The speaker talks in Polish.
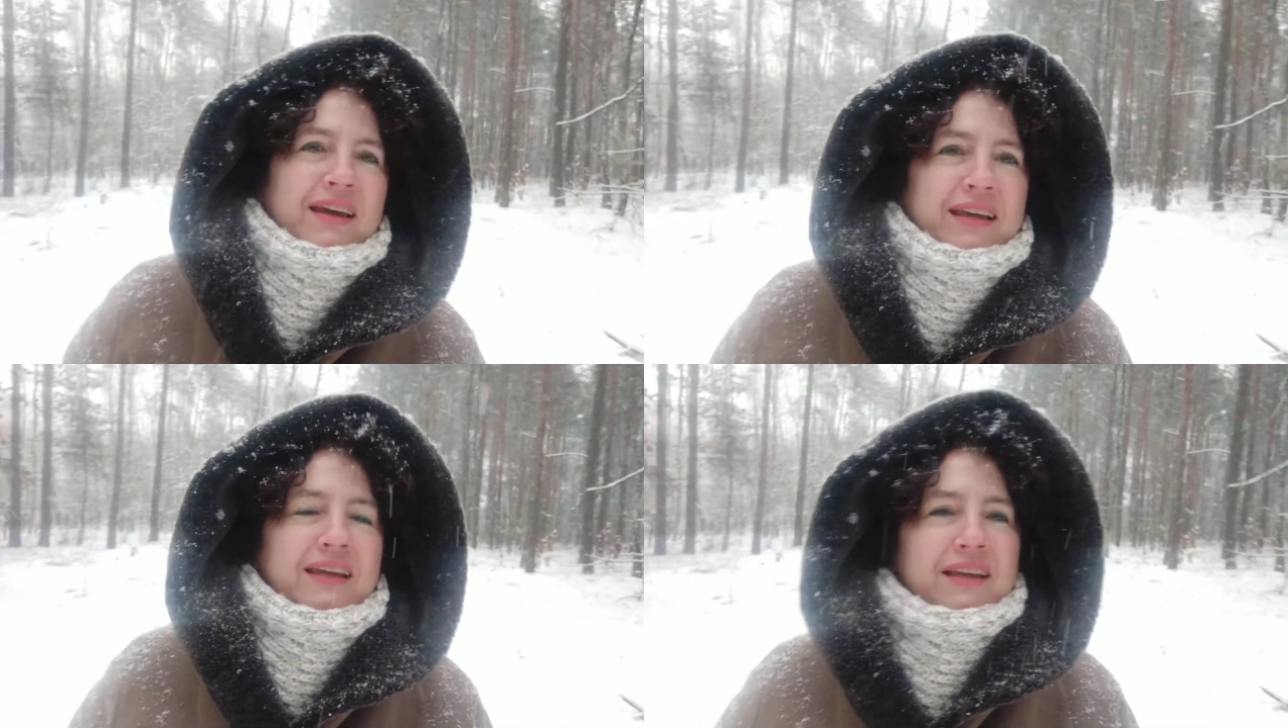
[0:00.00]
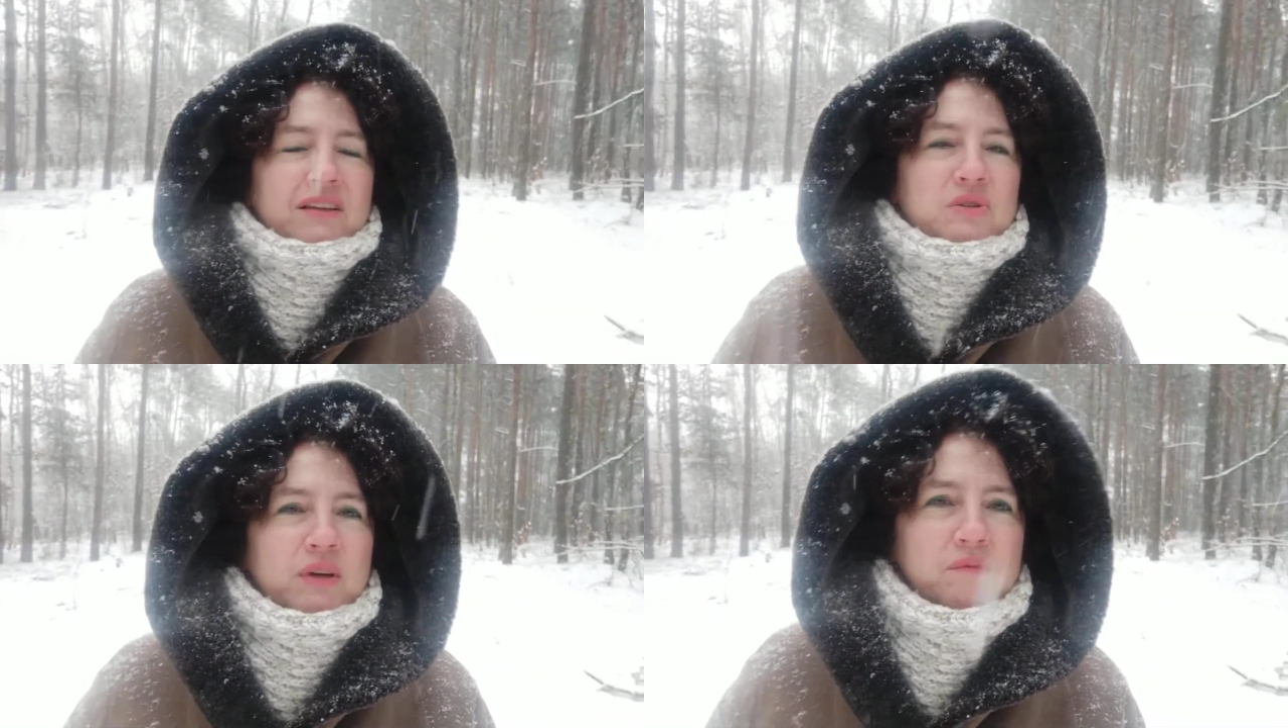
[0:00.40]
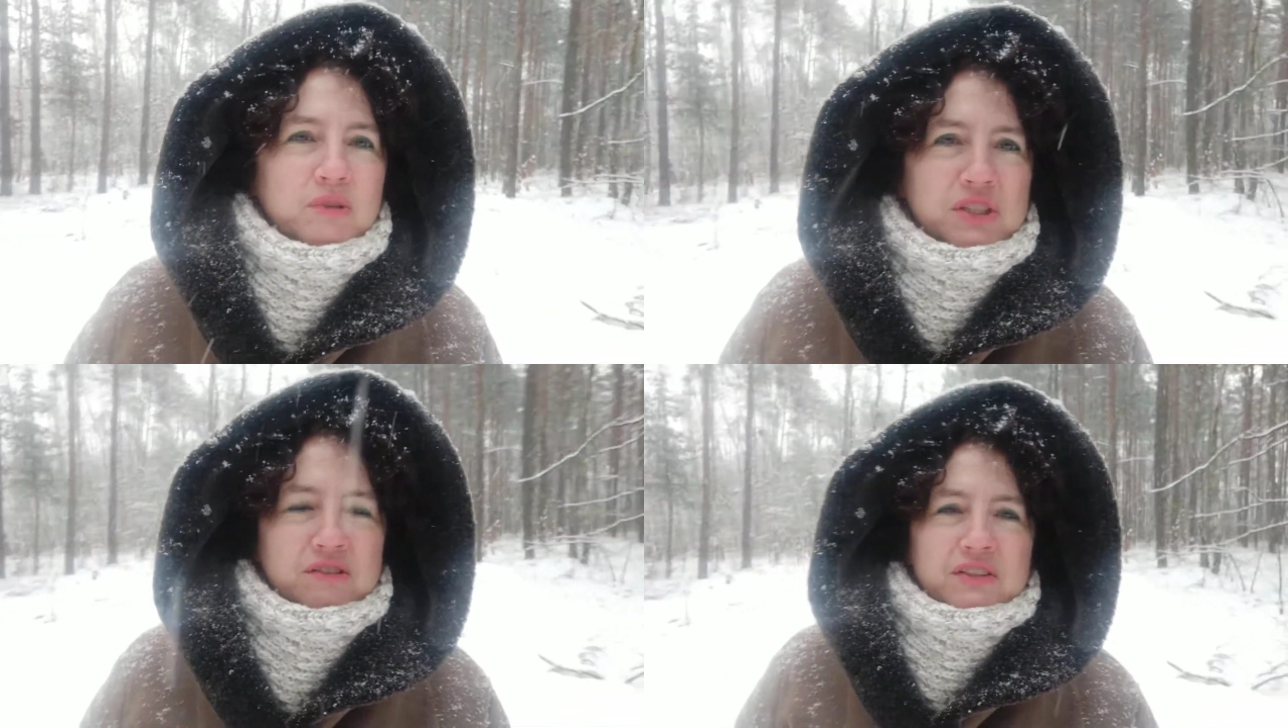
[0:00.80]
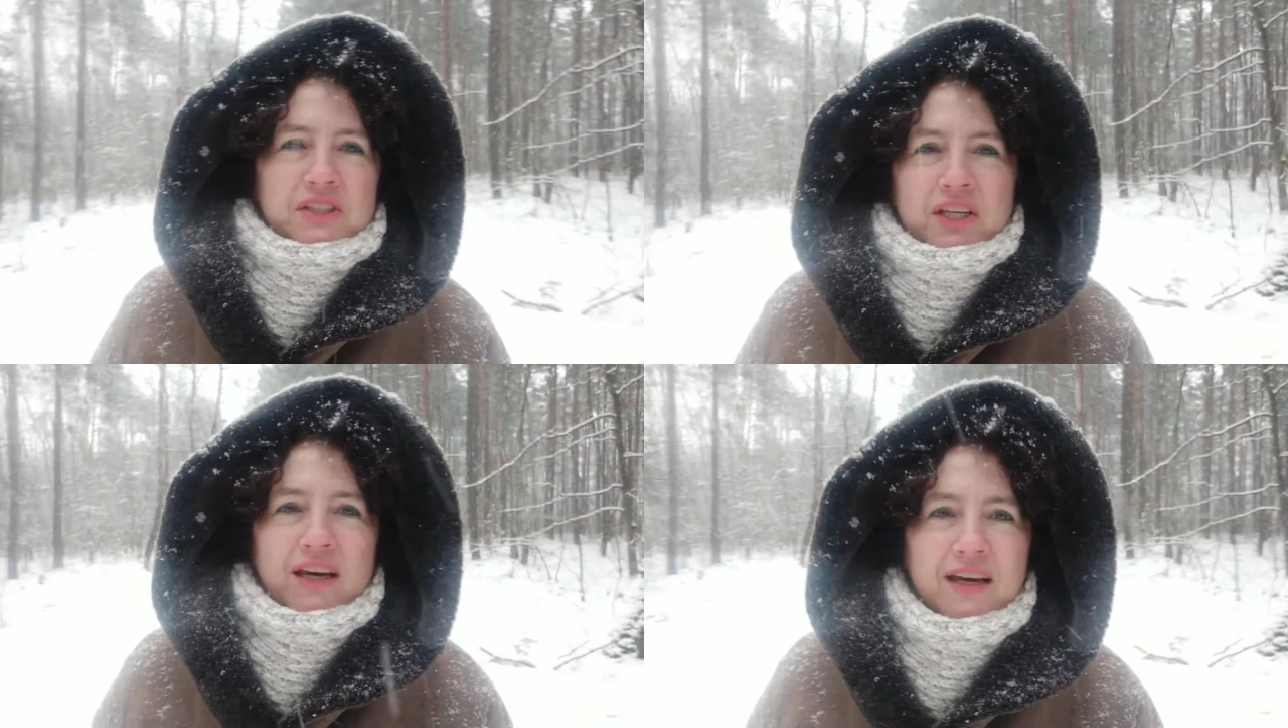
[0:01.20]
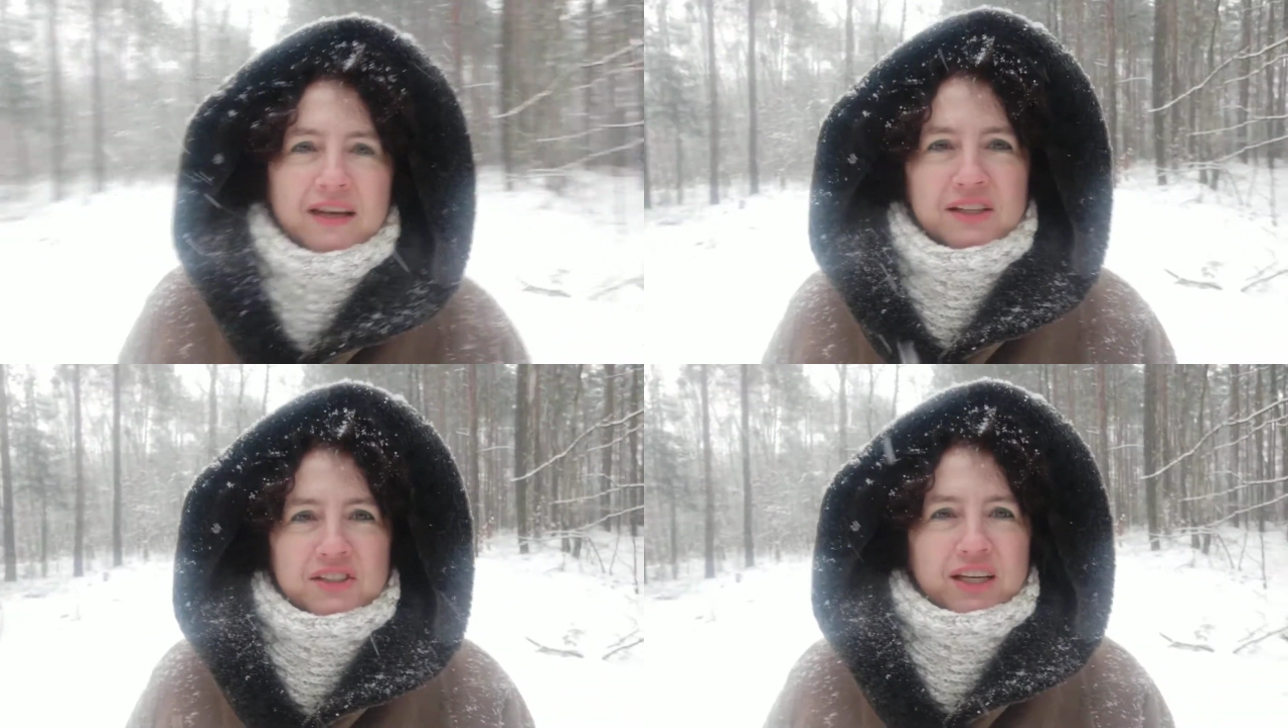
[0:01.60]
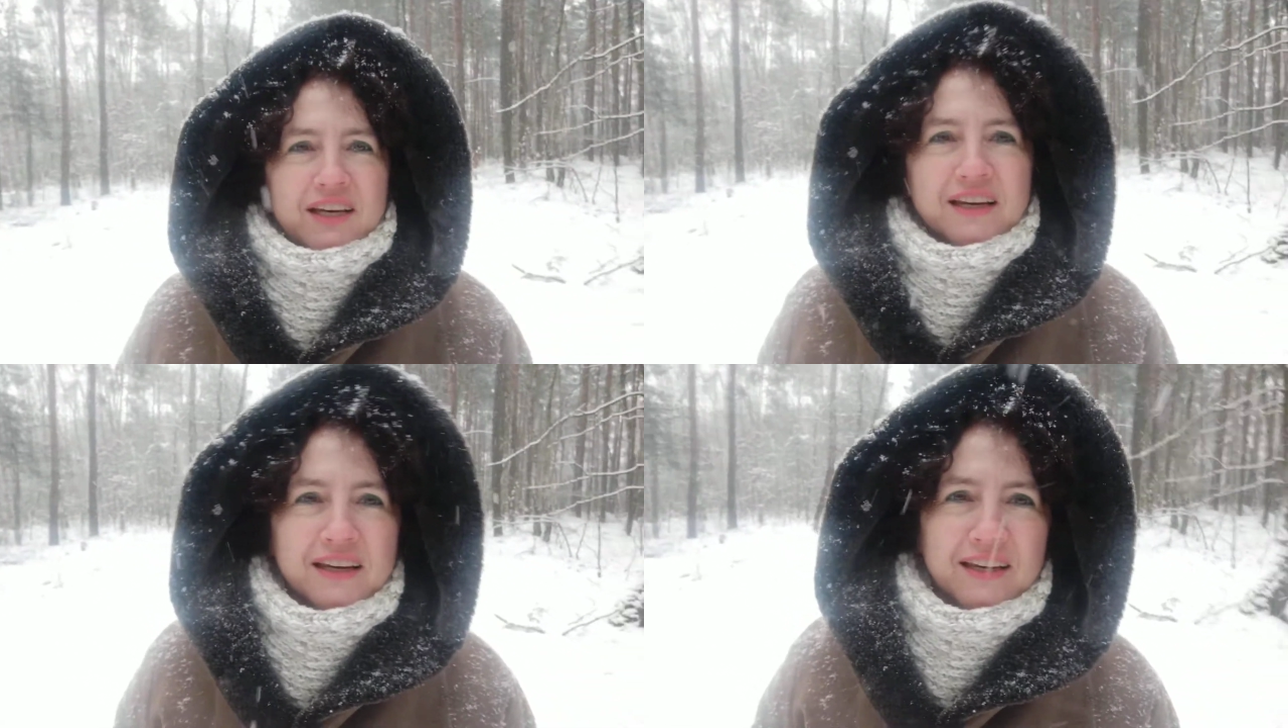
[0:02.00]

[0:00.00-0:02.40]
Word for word: i kiedy czujemy rzeczywiście, że